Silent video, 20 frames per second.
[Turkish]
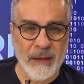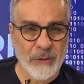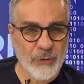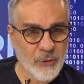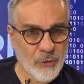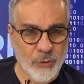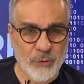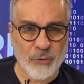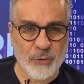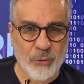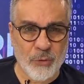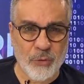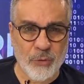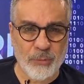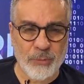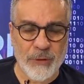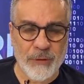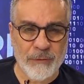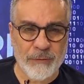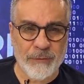Çok
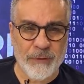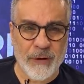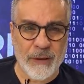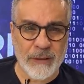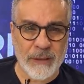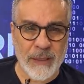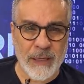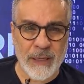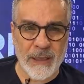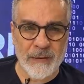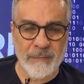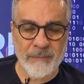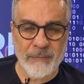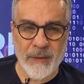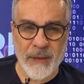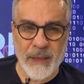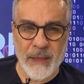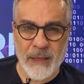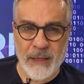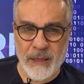doğru bir ifade
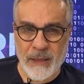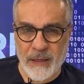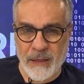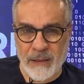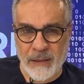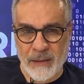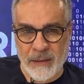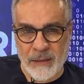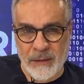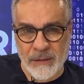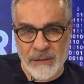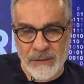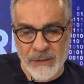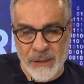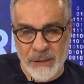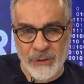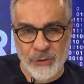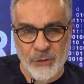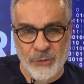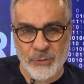e,
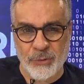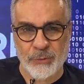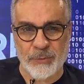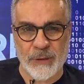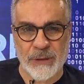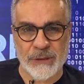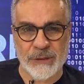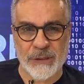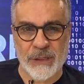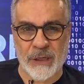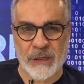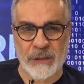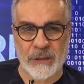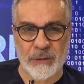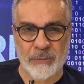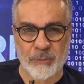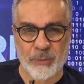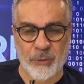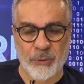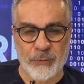Sayın
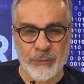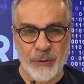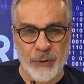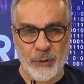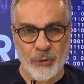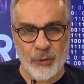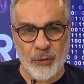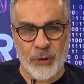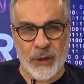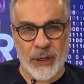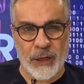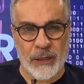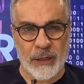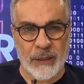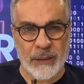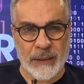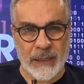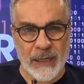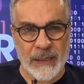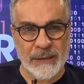Cumhurbaşkanı'nın bu
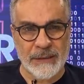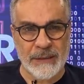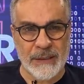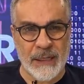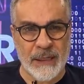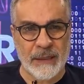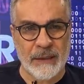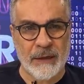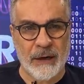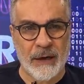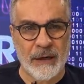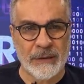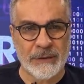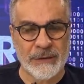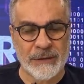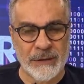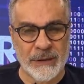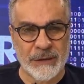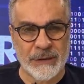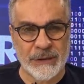videolarla gençlerin
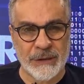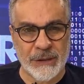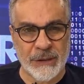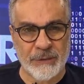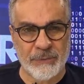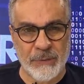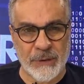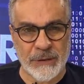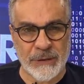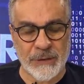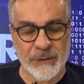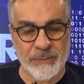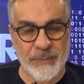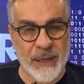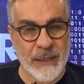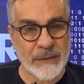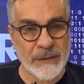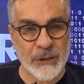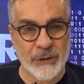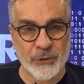karşısına çıkması
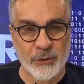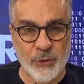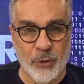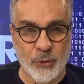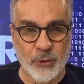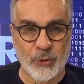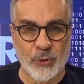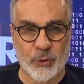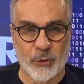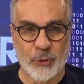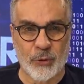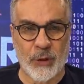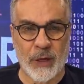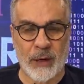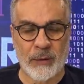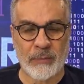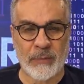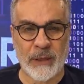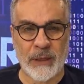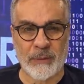bence çok çok
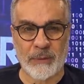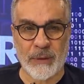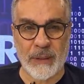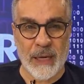önemli.